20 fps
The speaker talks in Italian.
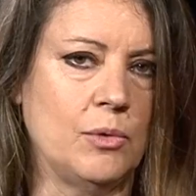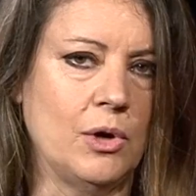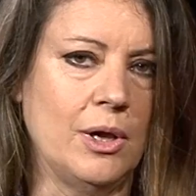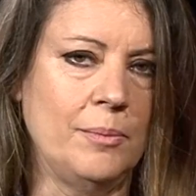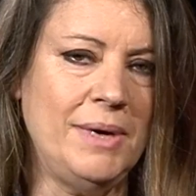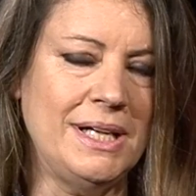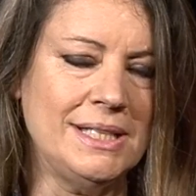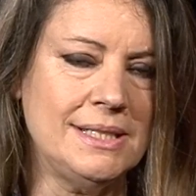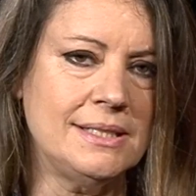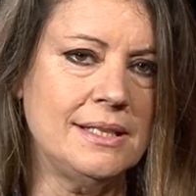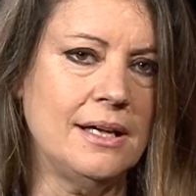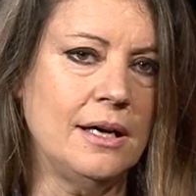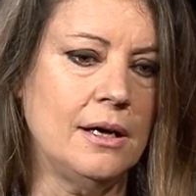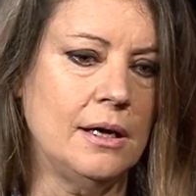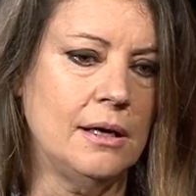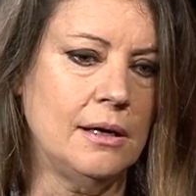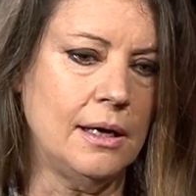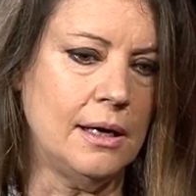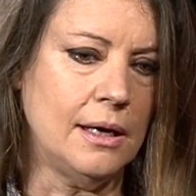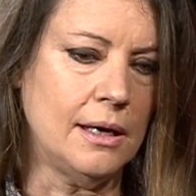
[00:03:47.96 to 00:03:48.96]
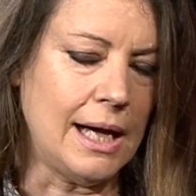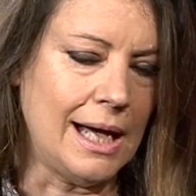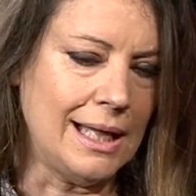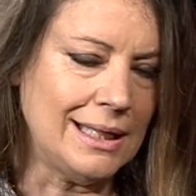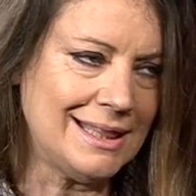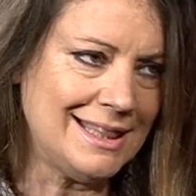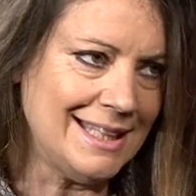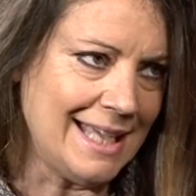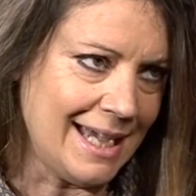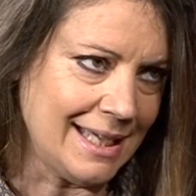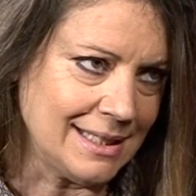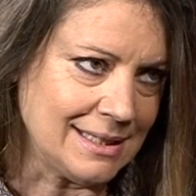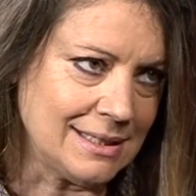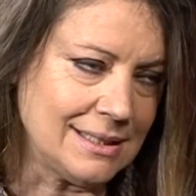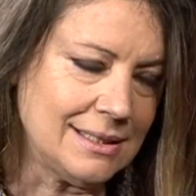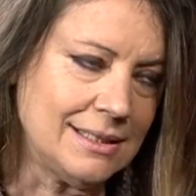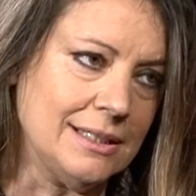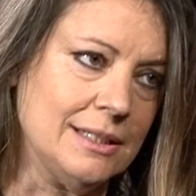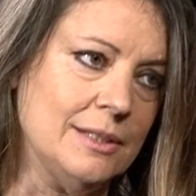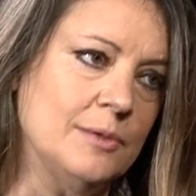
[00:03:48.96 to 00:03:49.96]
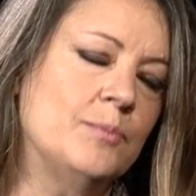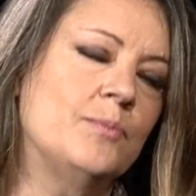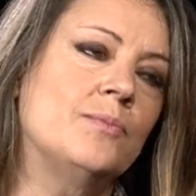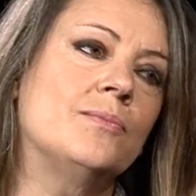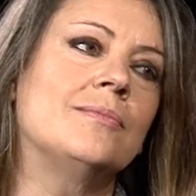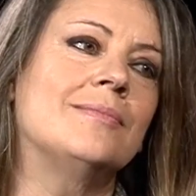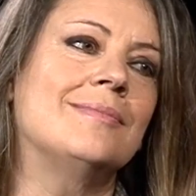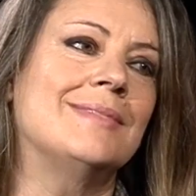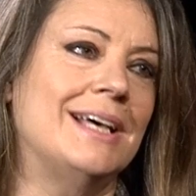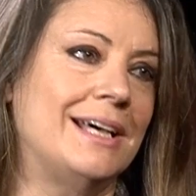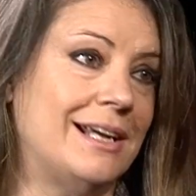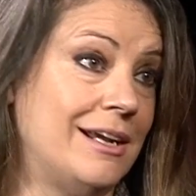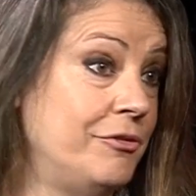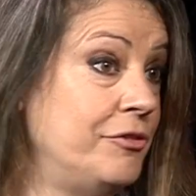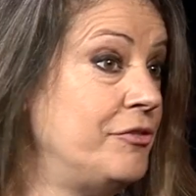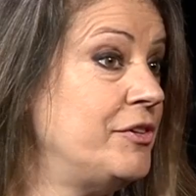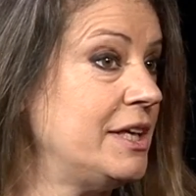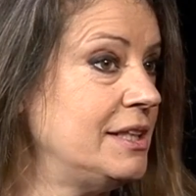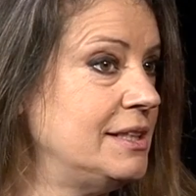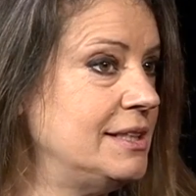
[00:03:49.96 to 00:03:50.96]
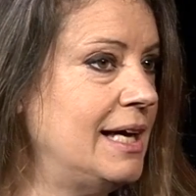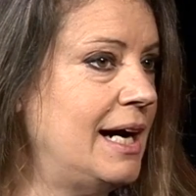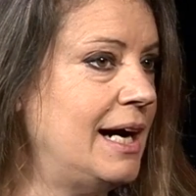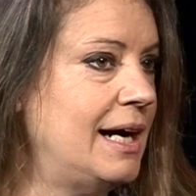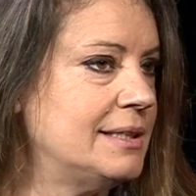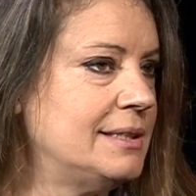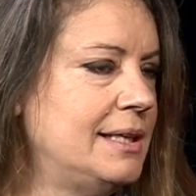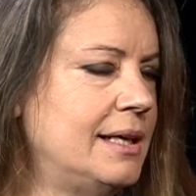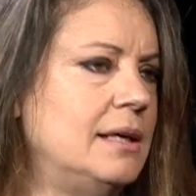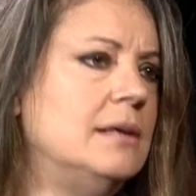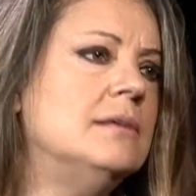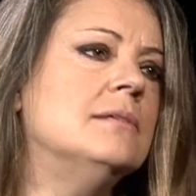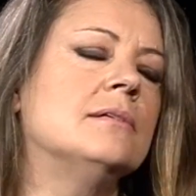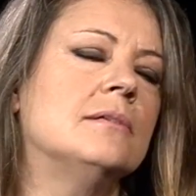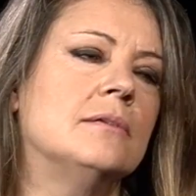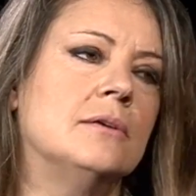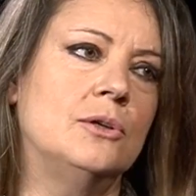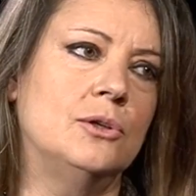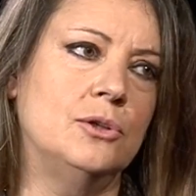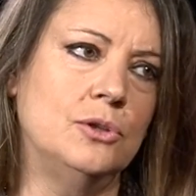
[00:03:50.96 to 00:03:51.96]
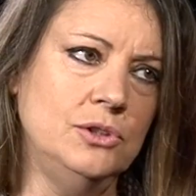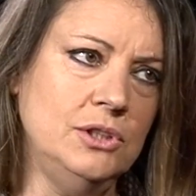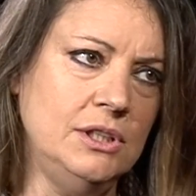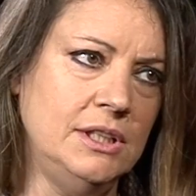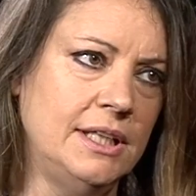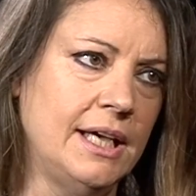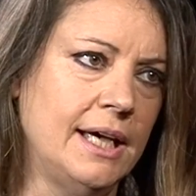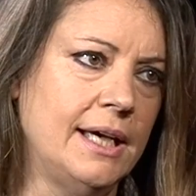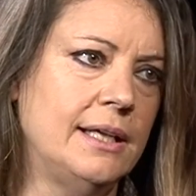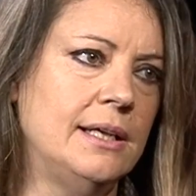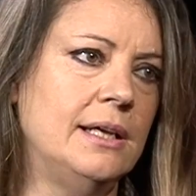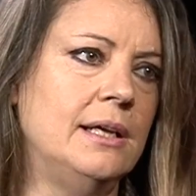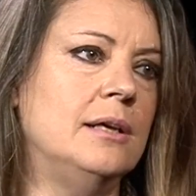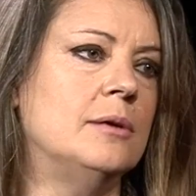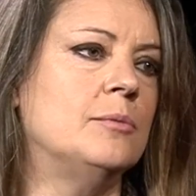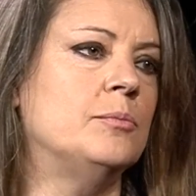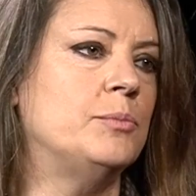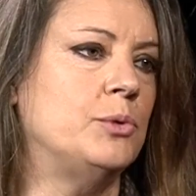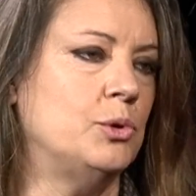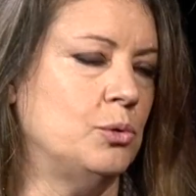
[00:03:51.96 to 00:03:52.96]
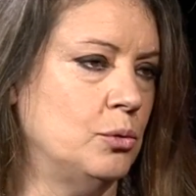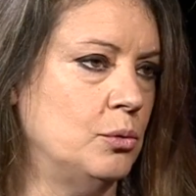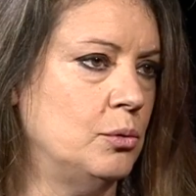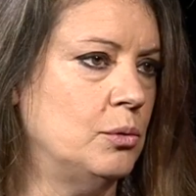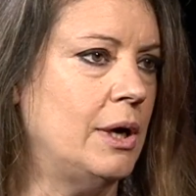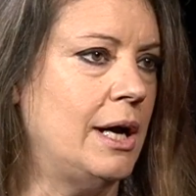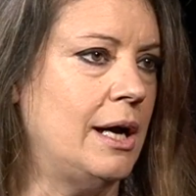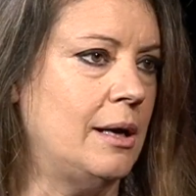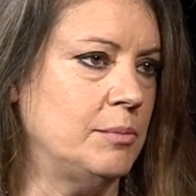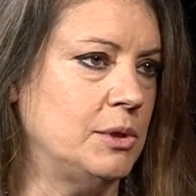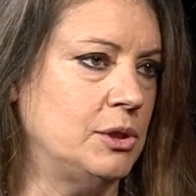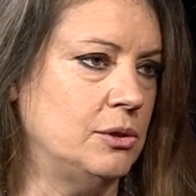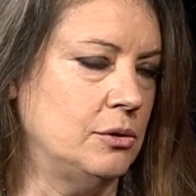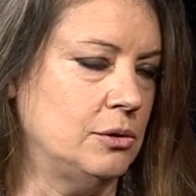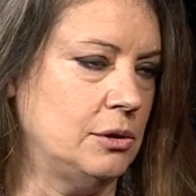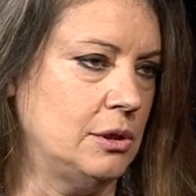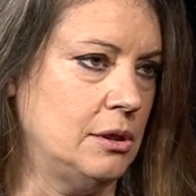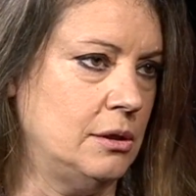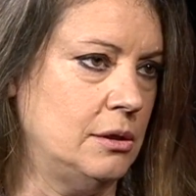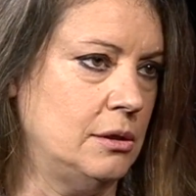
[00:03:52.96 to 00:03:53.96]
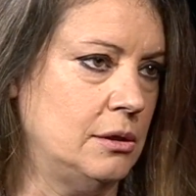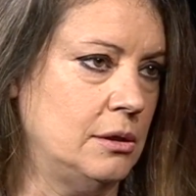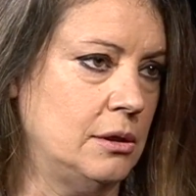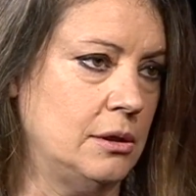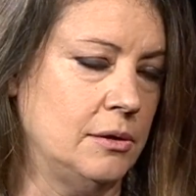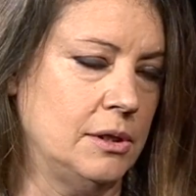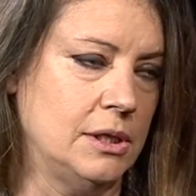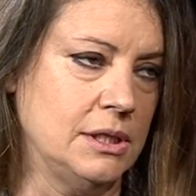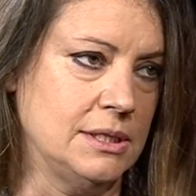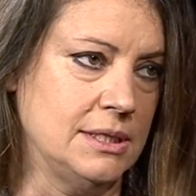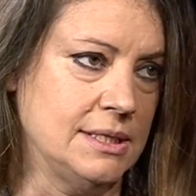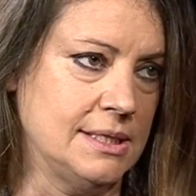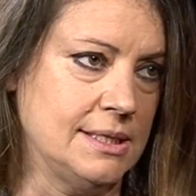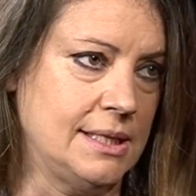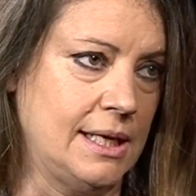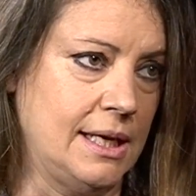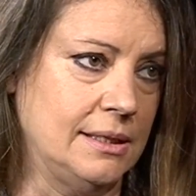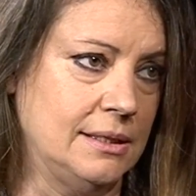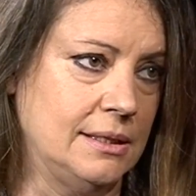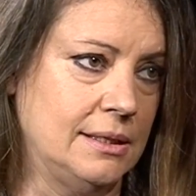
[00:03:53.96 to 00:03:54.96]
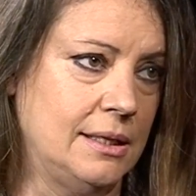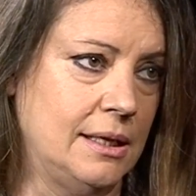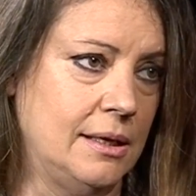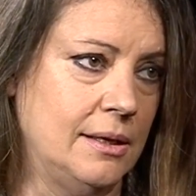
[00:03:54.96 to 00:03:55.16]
la pasta al dente raffreddata contiene più amido eh, resistente.